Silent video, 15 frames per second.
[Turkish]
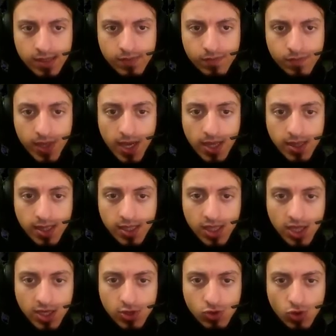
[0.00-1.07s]
Bir anda
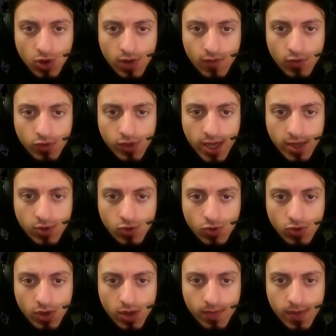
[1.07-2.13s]
değişiyor hava o da ayrı
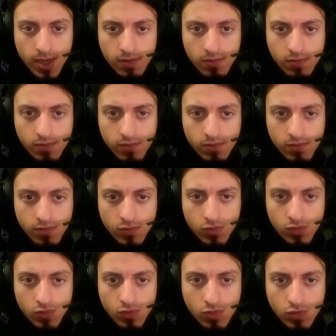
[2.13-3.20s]
konu ama
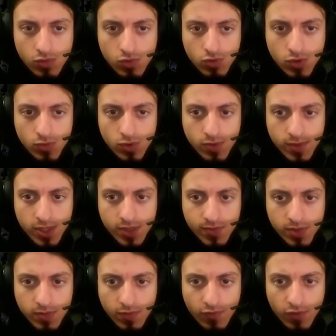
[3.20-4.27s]
üstümüzü
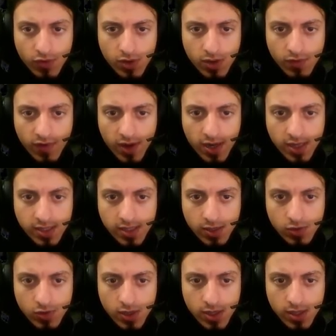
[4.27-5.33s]
başımızı mı
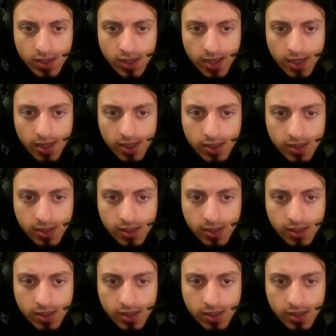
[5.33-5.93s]
fortifylasak o arada?